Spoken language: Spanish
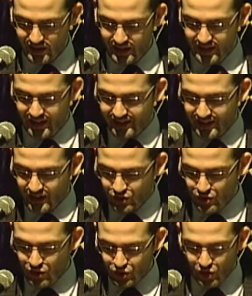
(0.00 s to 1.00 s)
Y en este
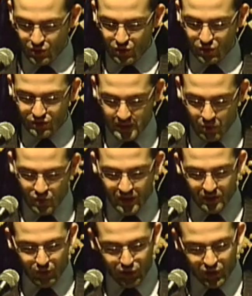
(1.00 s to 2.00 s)
caso no solo encontramos una
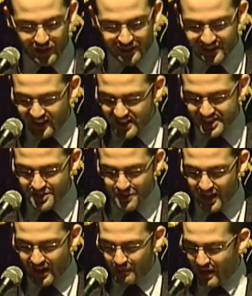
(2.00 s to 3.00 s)
devoción
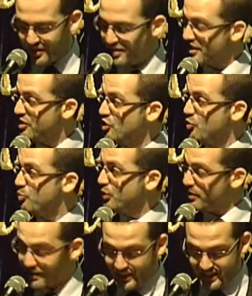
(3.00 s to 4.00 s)
antiquísima a la Madre de Dios,
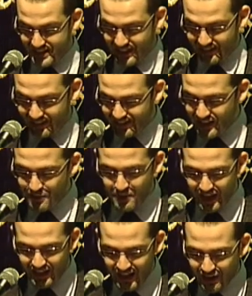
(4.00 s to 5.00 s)
prueba del sentir
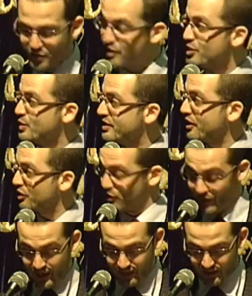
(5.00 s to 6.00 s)
mariano de nuestra
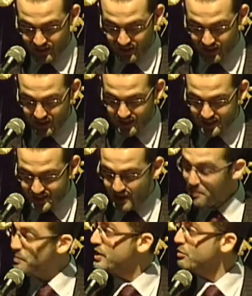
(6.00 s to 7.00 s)
ciudad,
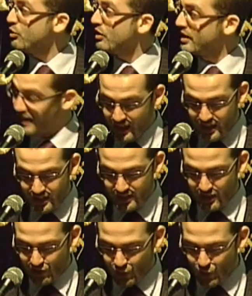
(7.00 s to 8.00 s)
siempre volcada
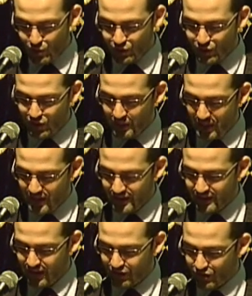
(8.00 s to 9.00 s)
en el culto a la
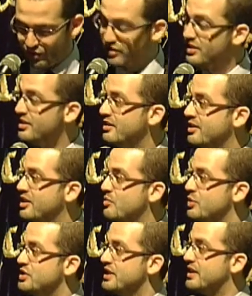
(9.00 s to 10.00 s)
Madre de Dios,
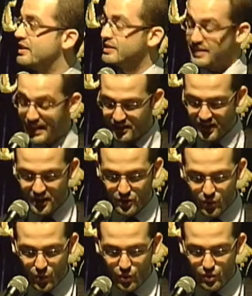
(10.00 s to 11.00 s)
pero se trata de
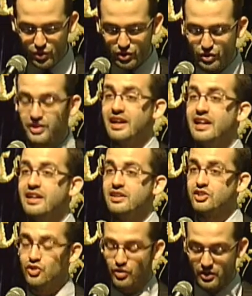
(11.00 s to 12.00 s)
un culto
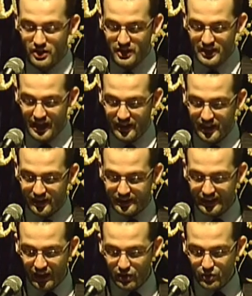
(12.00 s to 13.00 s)
transgresor,
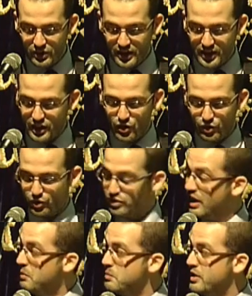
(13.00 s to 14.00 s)
adelantado y no
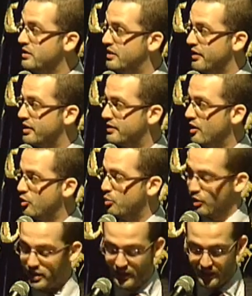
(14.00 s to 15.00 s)
totalmente aceptado
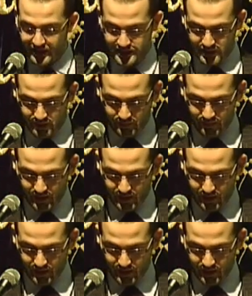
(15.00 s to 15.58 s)
por la Iglesia.